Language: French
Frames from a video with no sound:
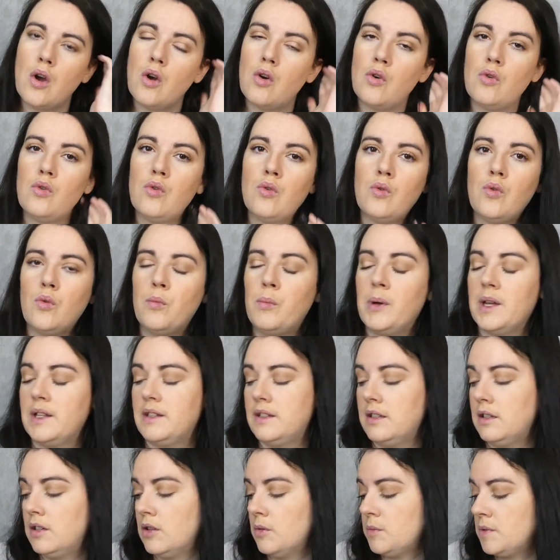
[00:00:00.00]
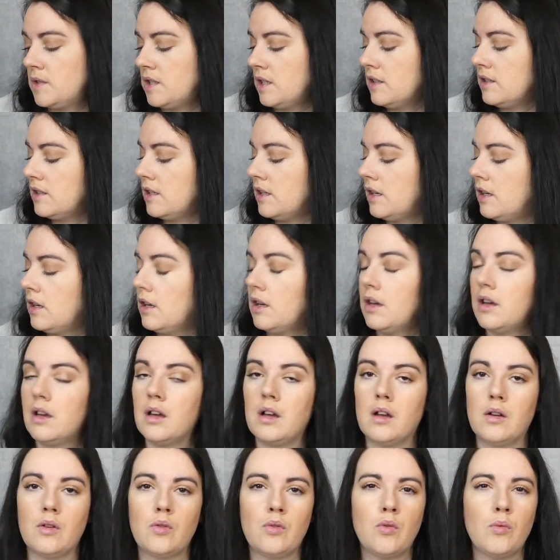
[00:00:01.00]
le pâté comme ça,
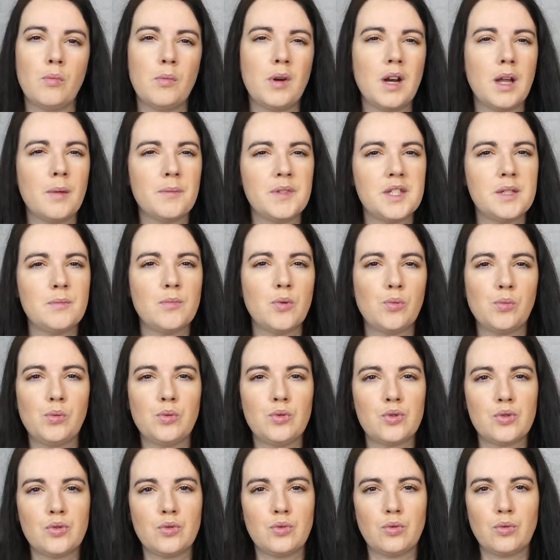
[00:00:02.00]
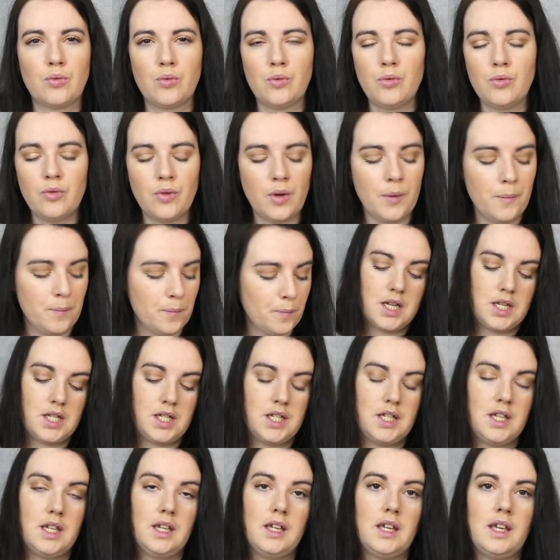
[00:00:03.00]
ça comble un petit peu plus je trouve.
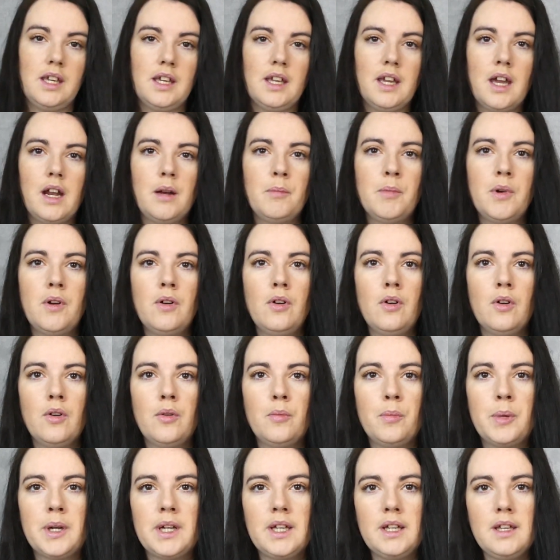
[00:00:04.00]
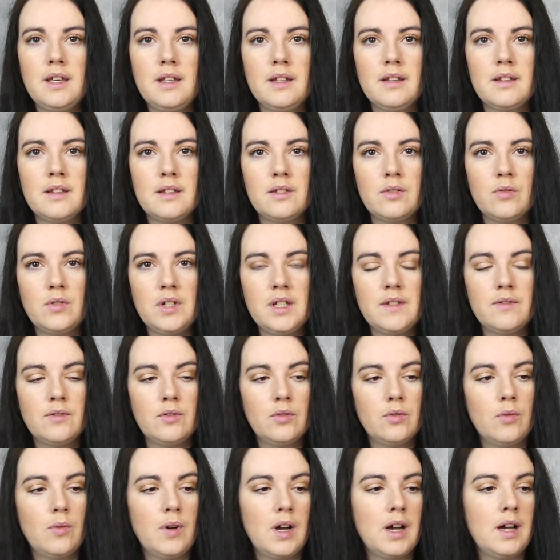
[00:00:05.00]
J'ai également euh, pris des olives
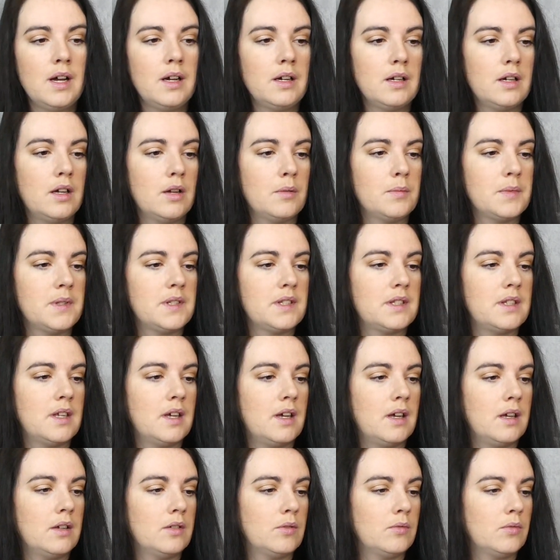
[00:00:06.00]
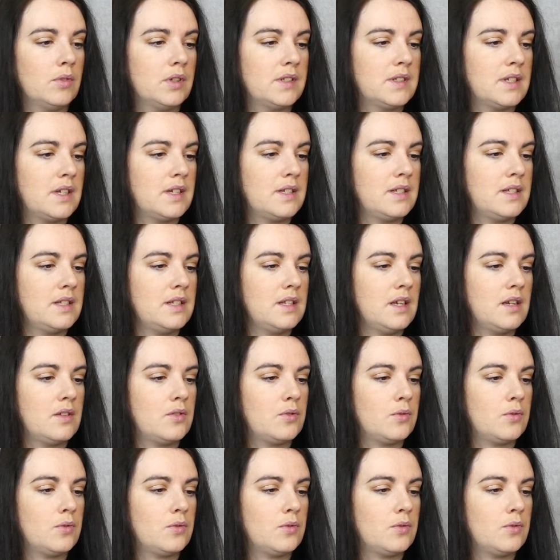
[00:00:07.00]
noires comme ça, donc celles-ci elles